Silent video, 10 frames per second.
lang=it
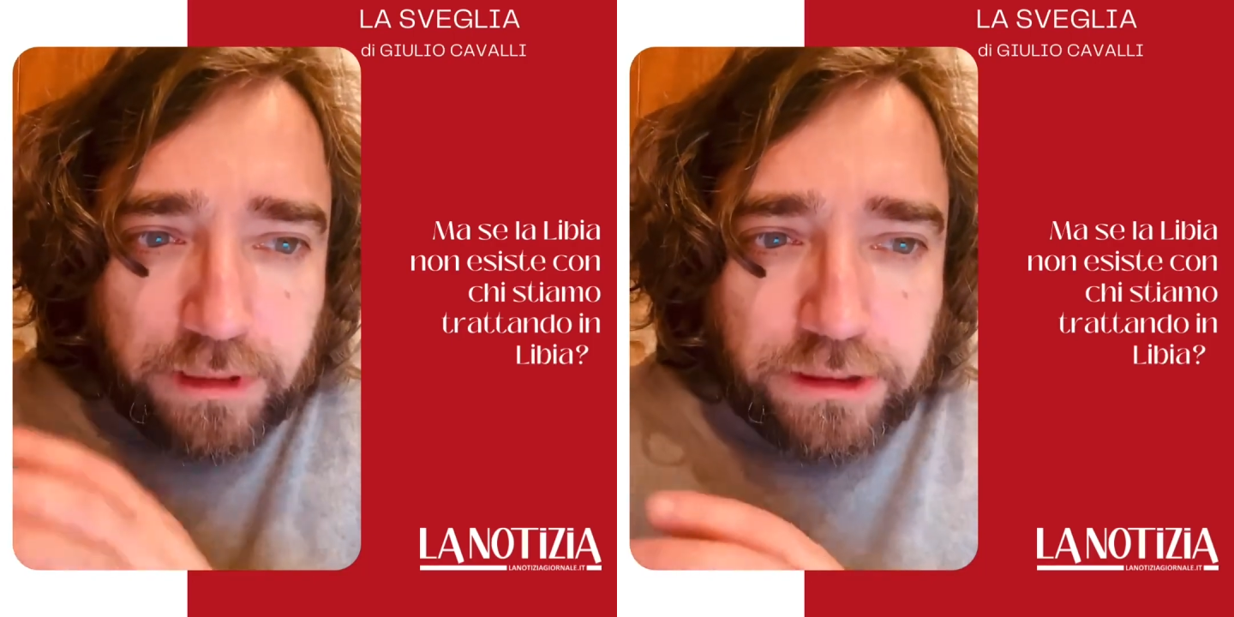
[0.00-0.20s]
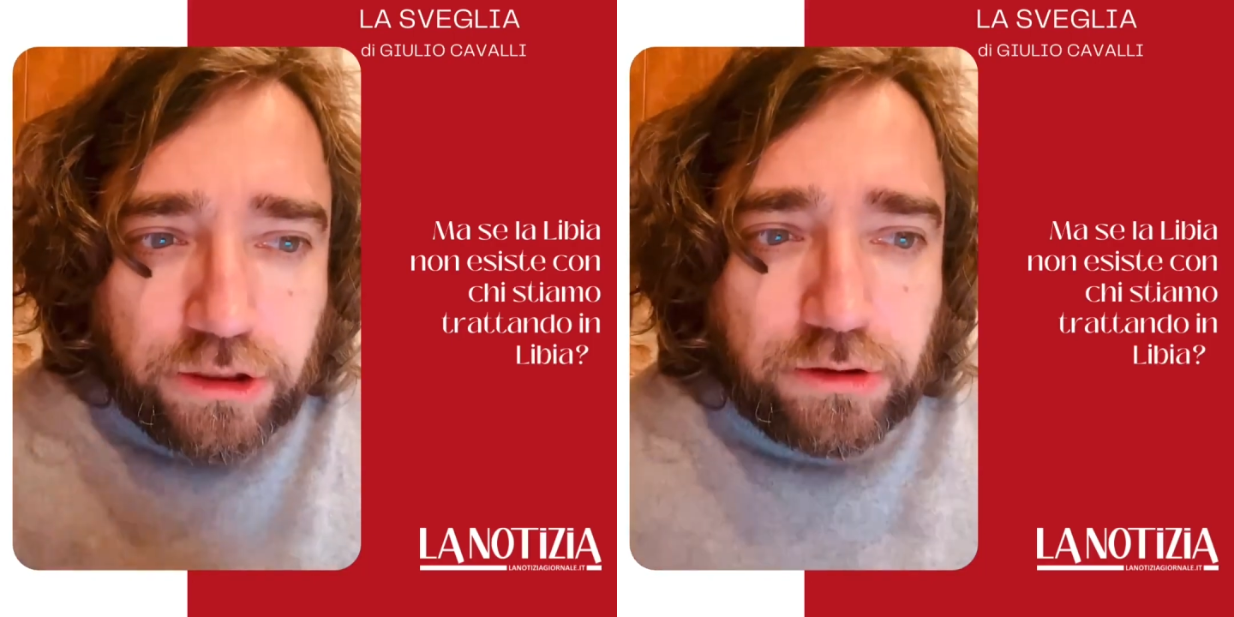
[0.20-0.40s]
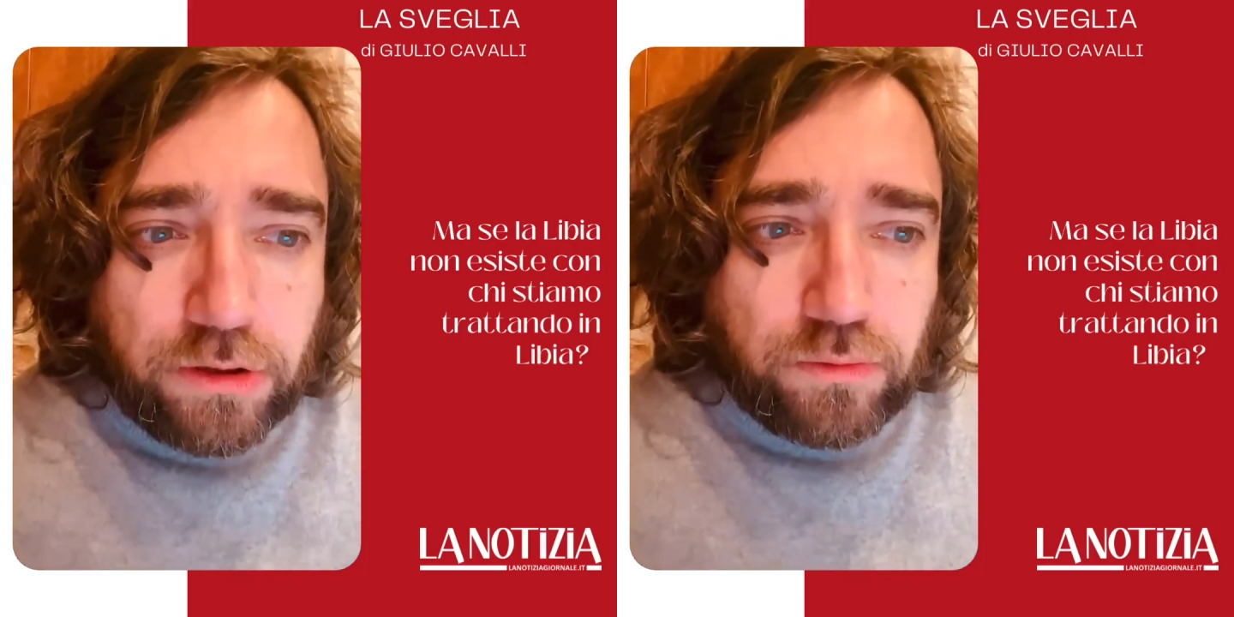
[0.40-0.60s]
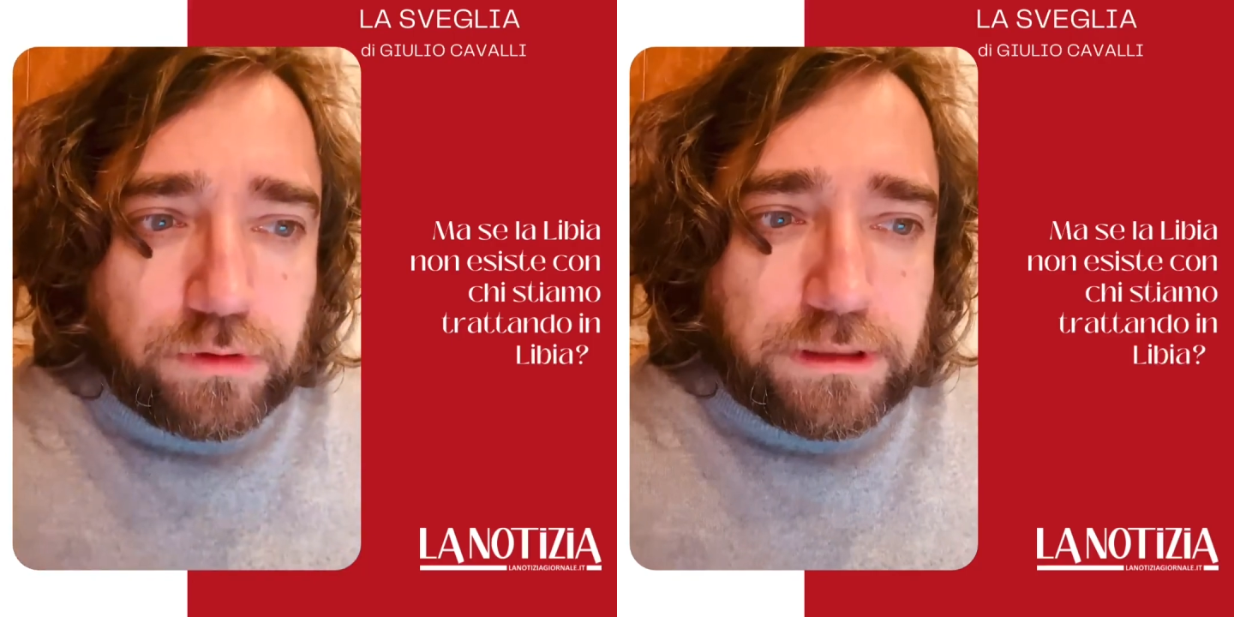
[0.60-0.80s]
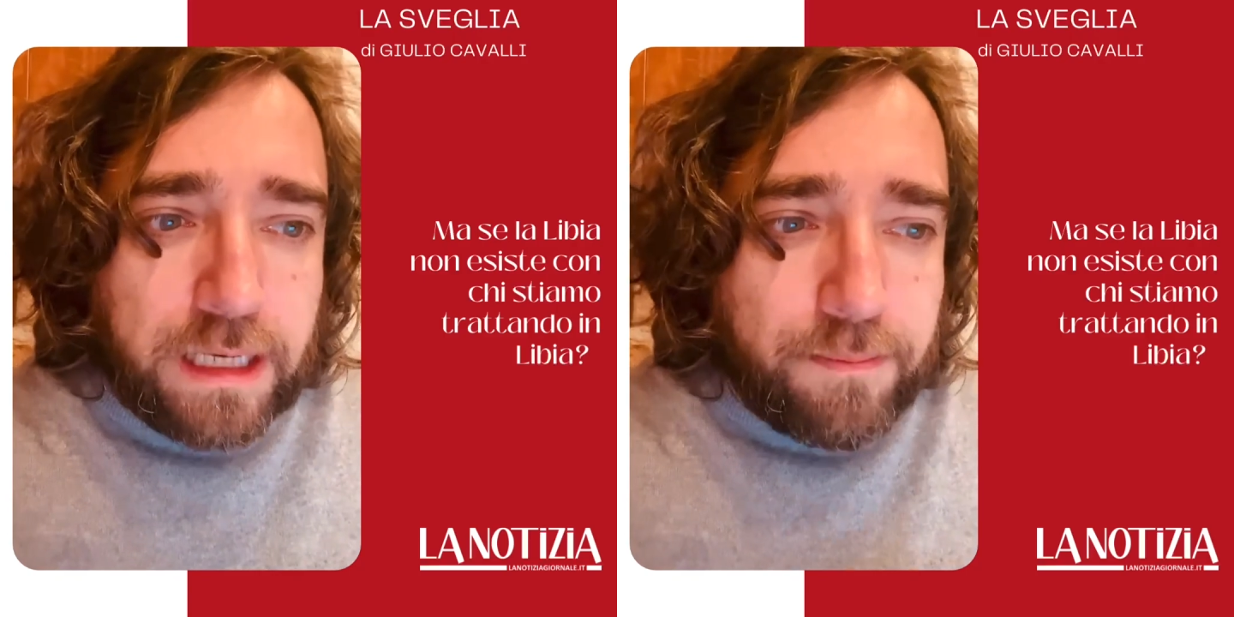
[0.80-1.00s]
Egitto e
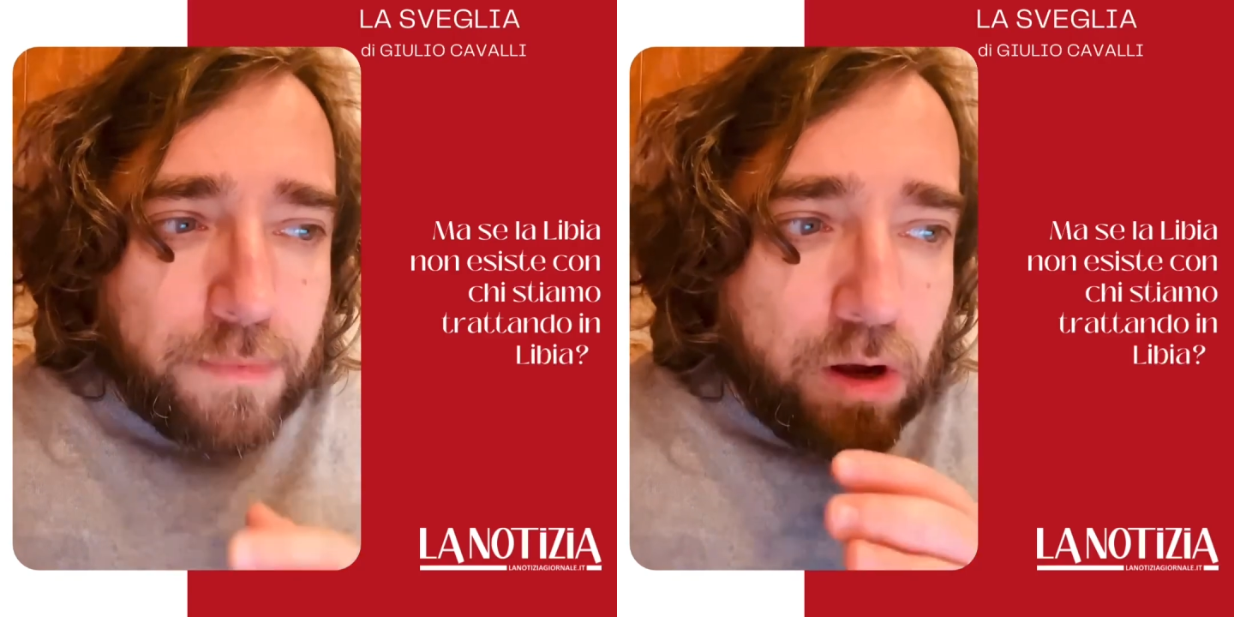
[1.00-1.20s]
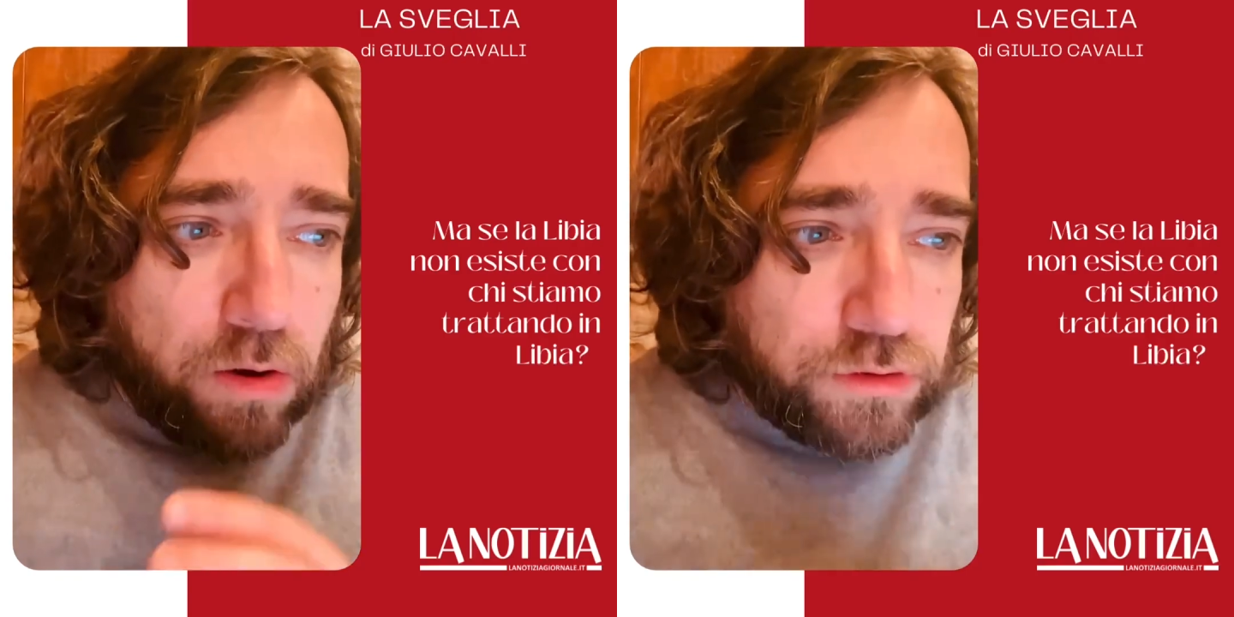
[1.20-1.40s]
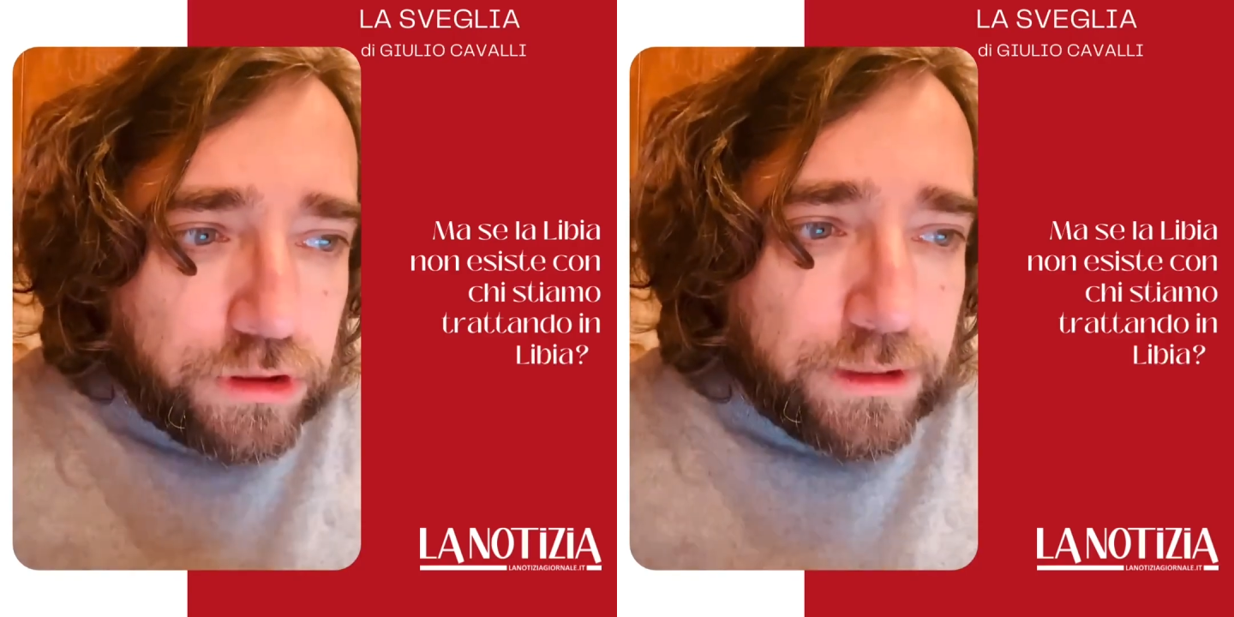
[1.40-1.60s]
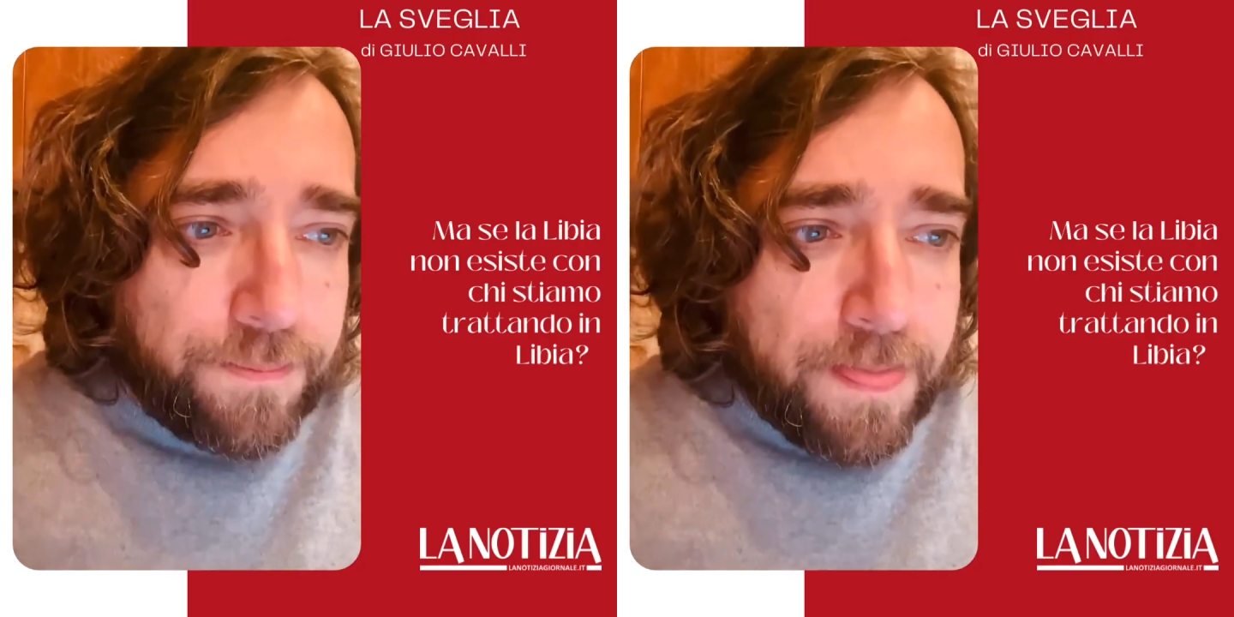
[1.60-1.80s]
Russia, ma oggi